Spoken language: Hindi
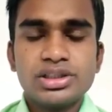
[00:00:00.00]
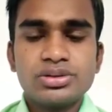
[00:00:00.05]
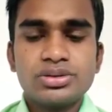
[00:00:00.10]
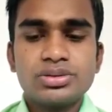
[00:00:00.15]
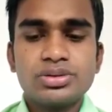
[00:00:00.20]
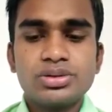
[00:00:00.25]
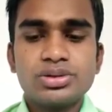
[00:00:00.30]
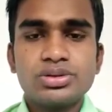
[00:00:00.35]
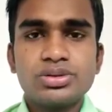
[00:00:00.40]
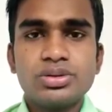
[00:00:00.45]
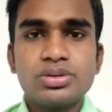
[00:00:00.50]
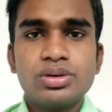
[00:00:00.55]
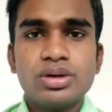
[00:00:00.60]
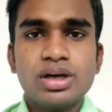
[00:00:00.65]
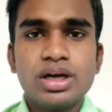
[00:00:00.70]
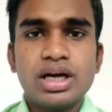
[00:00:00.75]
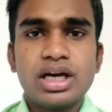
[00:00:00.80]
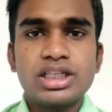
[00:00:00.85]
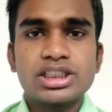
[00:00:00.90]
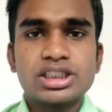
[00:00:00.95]
तो दोस्तों
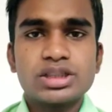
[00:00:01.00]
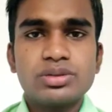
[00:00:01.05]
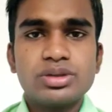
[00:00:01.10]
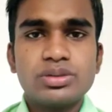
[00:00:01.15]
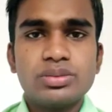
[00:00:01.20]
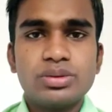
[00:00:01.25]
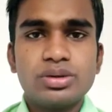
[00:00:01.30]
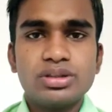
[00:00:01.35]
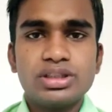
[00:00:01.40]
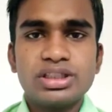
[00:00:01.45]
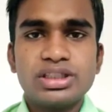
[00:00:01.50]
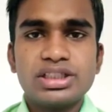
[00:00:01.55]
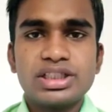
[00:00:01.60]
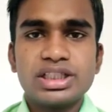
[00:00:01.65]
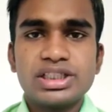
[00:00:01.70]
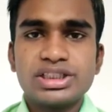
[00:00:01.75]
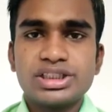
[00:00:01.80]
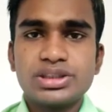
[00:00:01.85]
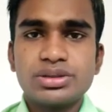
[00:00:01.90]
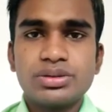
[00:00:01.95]
आज का वीडियो बहुत ही
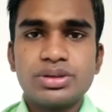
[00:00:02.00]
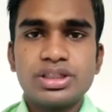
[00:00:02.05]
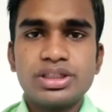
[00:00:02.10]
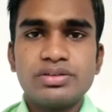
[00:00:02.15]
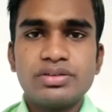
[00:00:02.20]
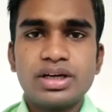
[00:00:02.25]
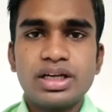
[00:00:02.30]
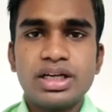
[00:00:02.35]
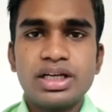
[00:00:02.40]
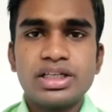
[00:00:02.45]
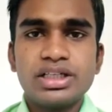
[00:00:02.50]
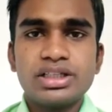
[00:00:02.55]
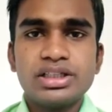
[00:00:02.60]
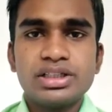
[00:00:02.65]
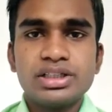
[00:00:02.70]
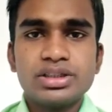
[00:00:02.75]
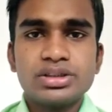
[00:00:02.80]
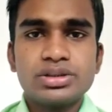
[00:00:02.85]
इंटरेस्टिंग होने वाला है